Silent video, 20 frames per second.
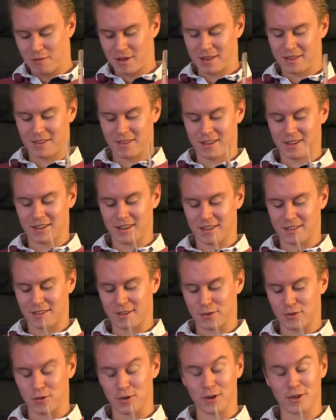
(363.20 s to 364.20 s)
man sich das
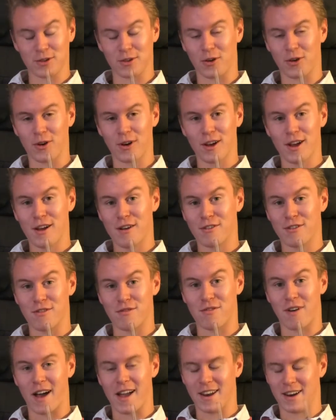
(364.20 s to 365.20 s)
natürlich noch
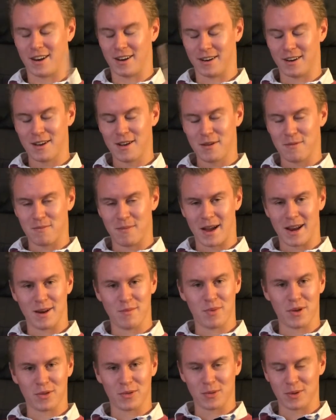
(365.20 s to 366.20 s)
verfeinern. Meine
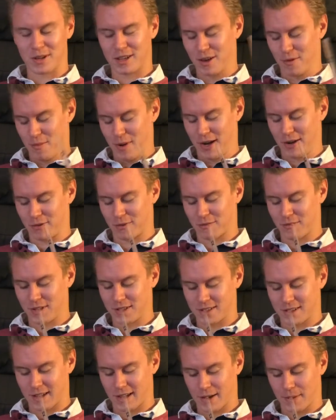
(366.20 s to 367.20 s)
persönliche Meinung,
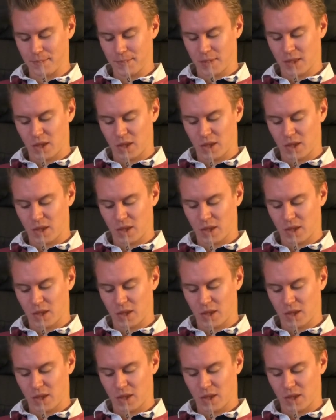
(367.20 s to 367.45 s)
wisst ihr ja.